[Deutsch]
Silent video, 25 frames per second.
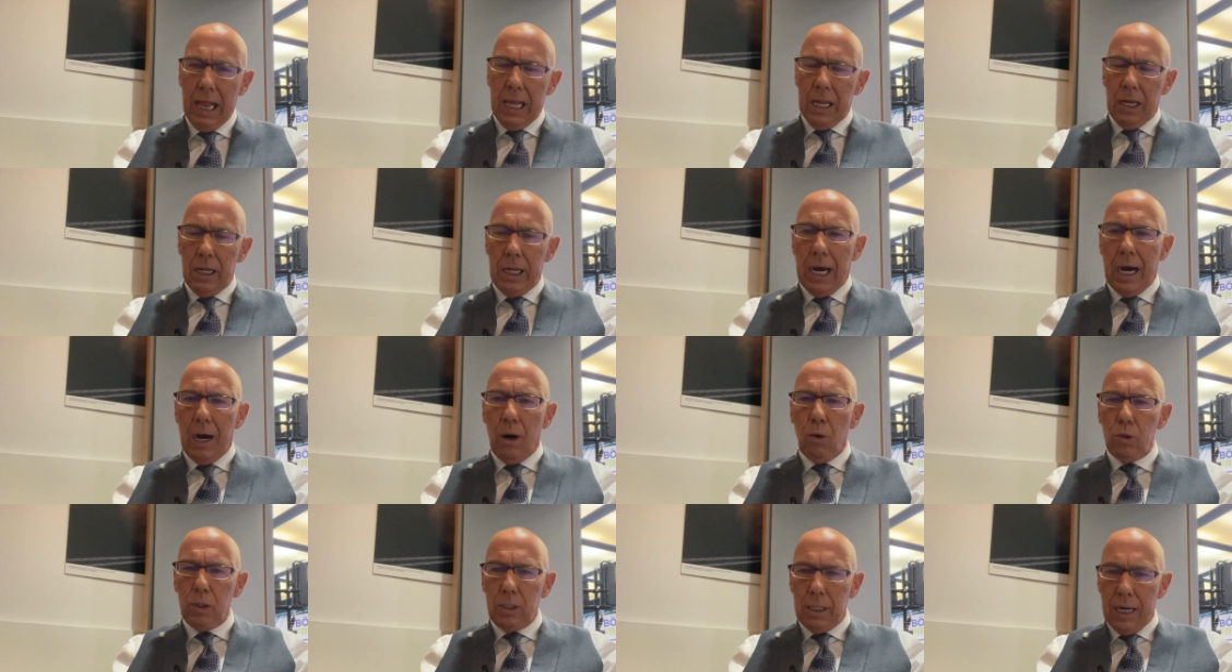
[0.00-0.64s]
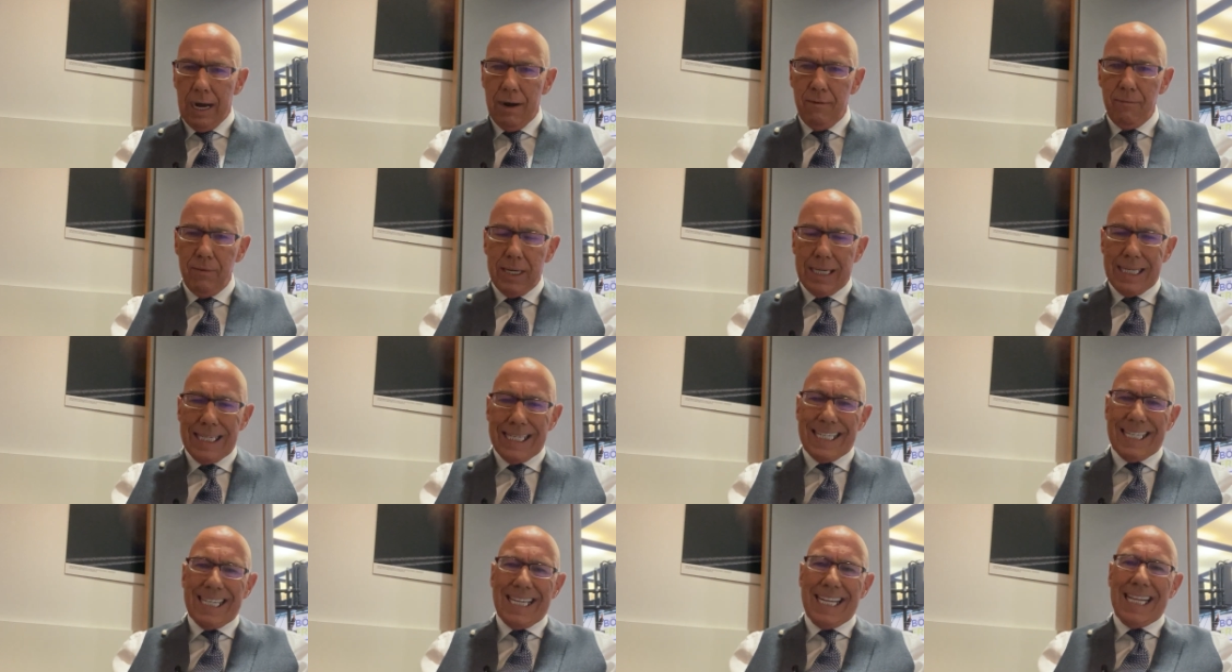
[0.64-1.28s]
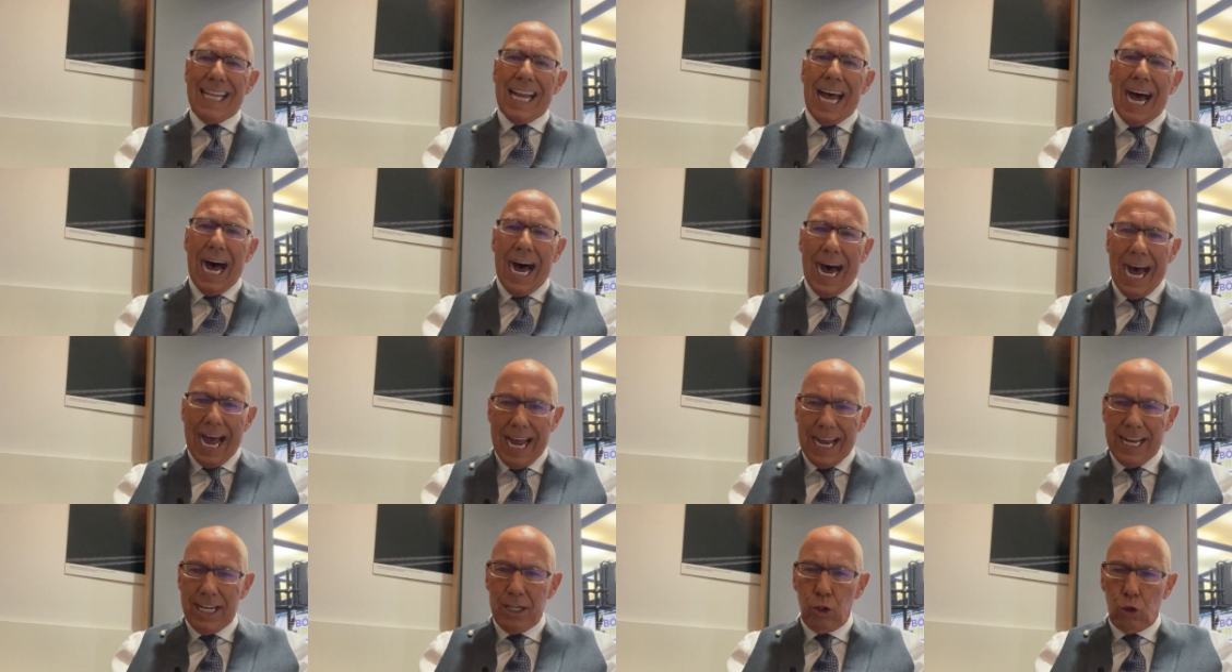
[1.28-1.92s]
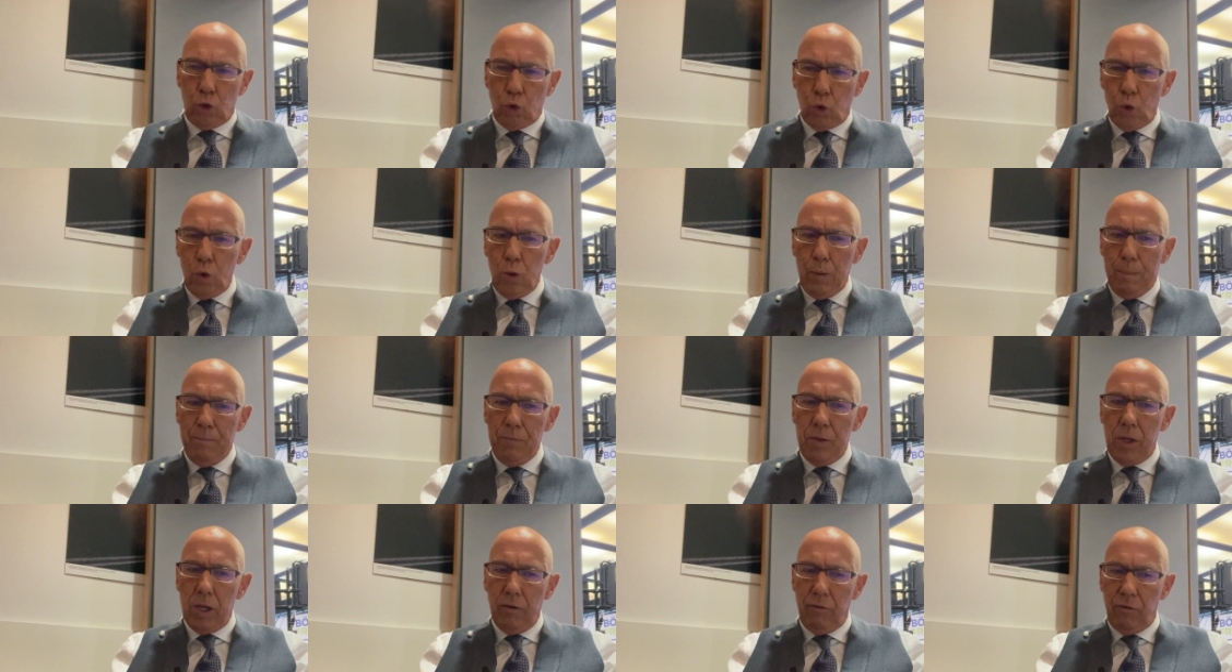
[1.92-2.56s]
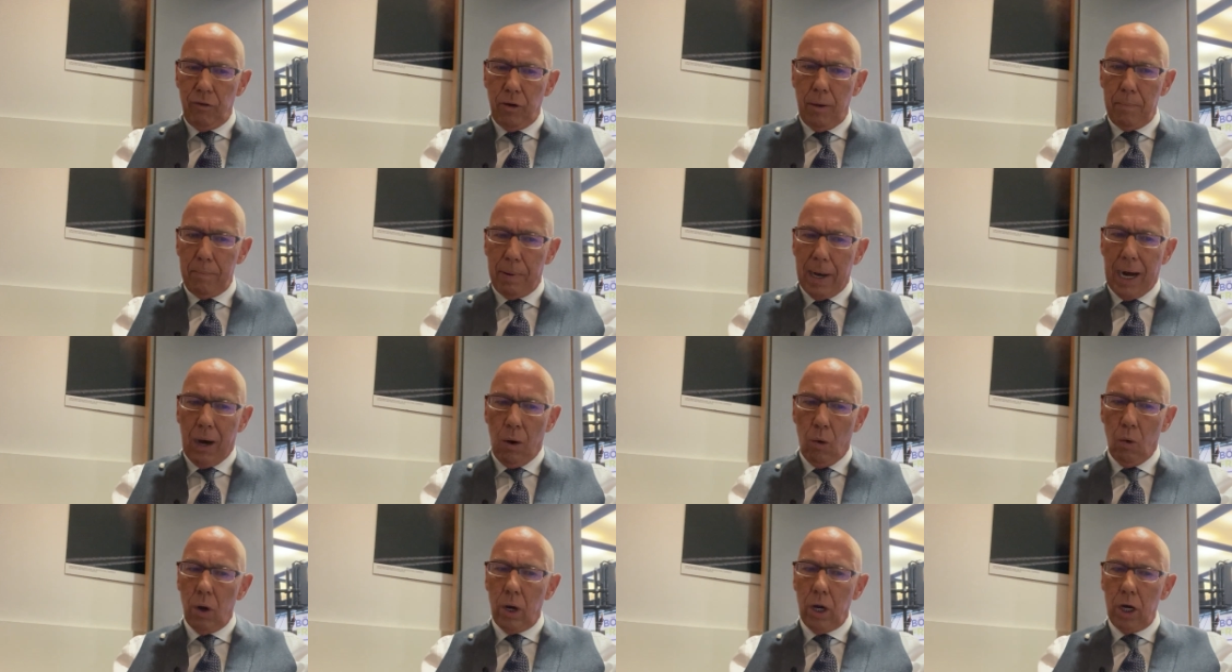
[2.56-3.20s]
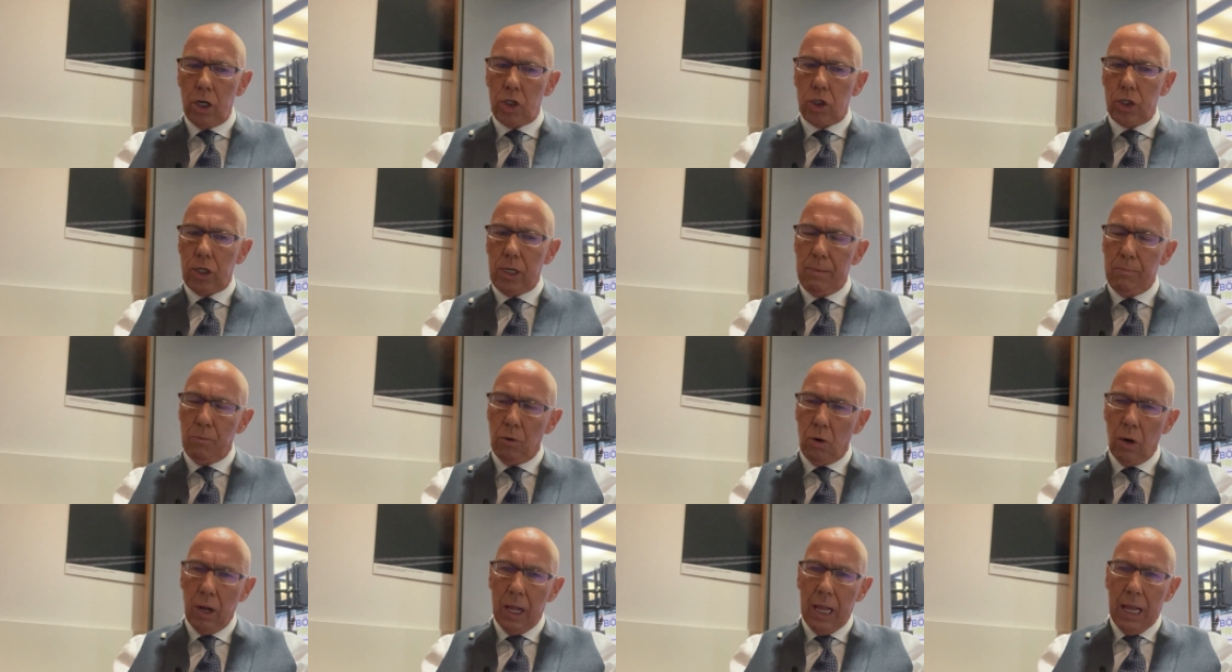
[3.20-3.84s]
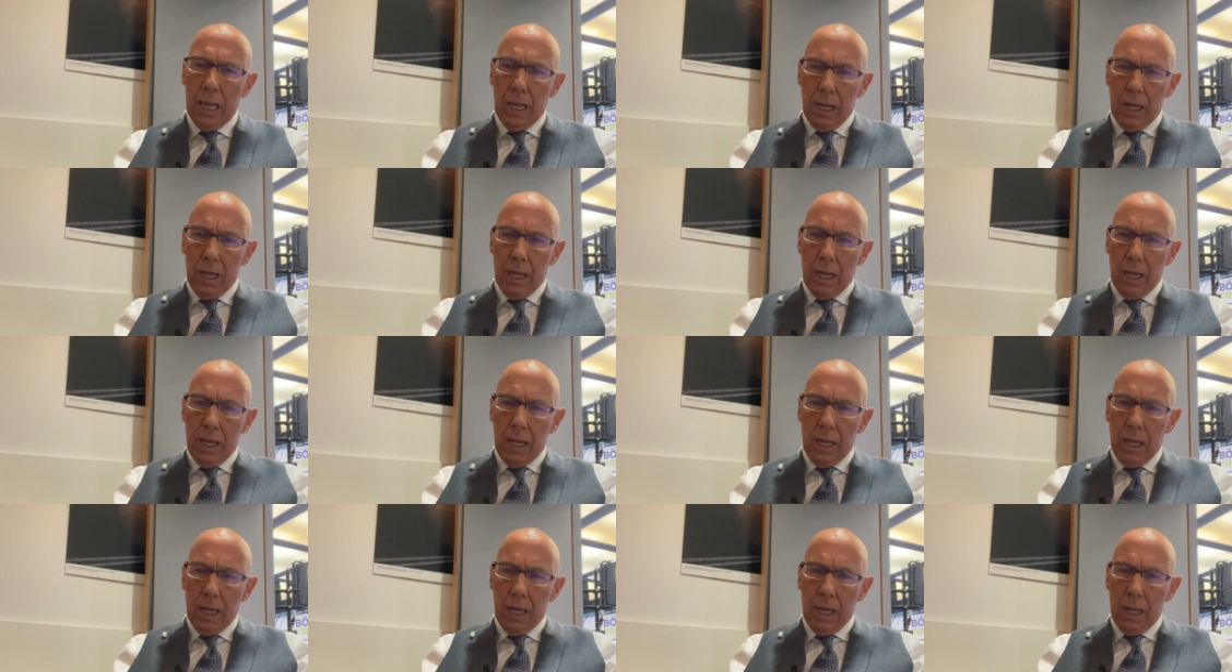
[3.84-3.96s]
Ja, und da haben wir gesehen, eintrübende Verbraucherstimmung.